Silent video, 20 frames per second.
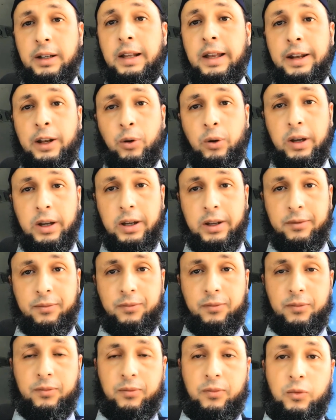إلى نوعان
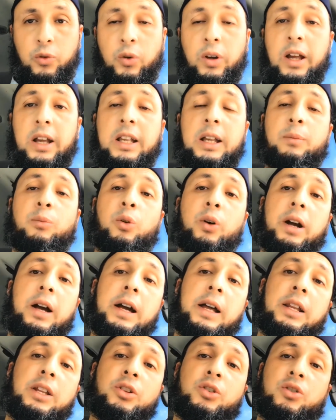هناك
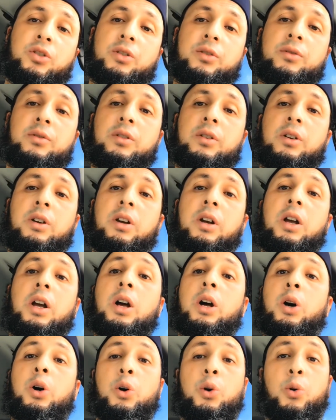معالج
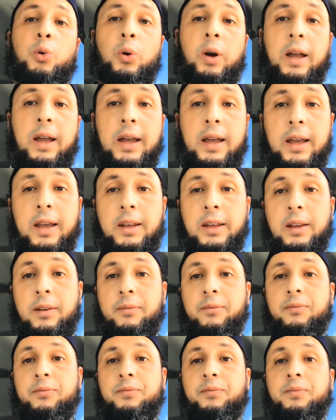روحاني
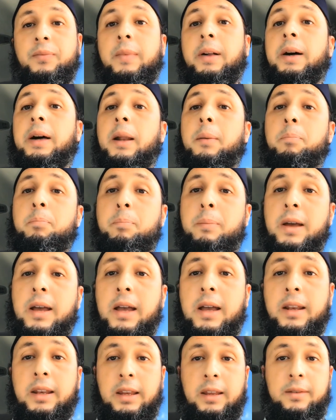
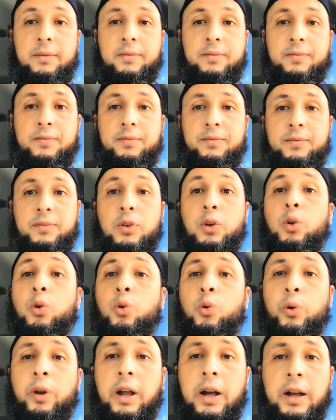رباني
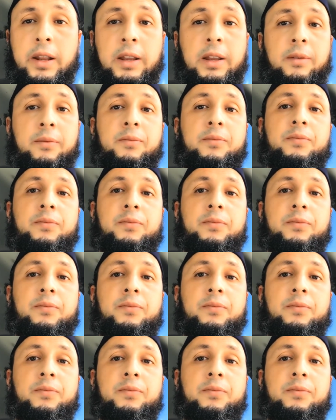نوراني